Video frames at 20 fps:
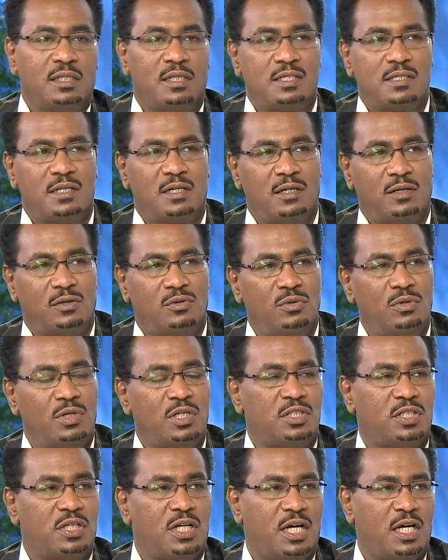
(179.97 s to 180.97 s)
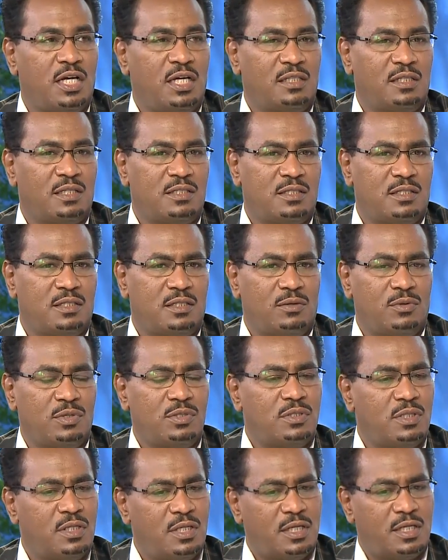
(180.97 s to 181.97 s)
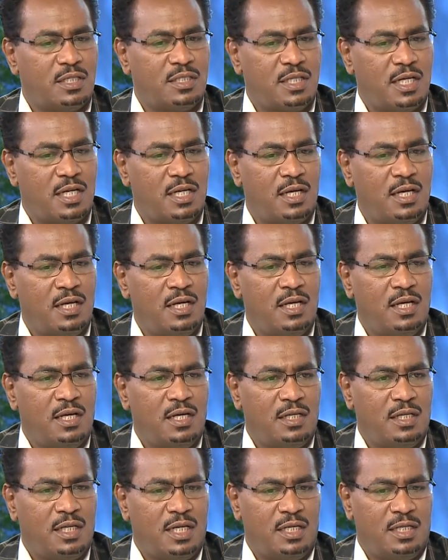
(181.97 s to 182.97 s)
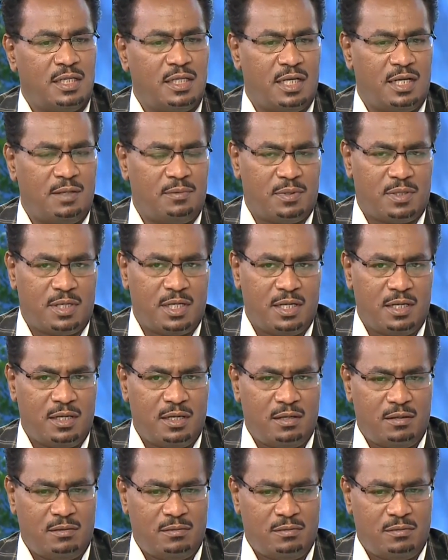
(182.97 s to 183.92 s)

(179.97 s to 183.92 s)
تصل لكل الشرائح تصل توصل الرساله يعني عبر